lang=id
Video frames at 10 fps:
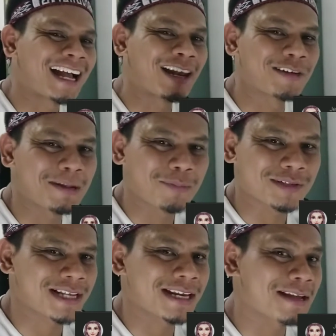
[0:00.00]
kalau di
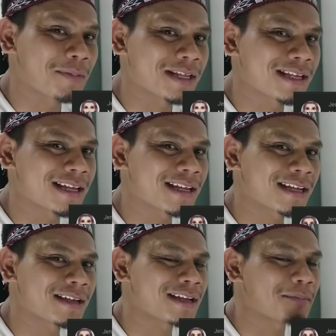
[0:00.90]
kampung saya
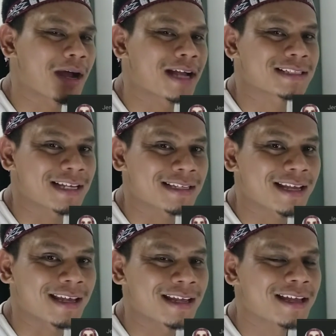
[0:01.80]
namanya
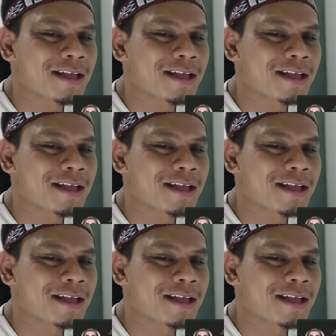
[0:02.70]
bahasanya ya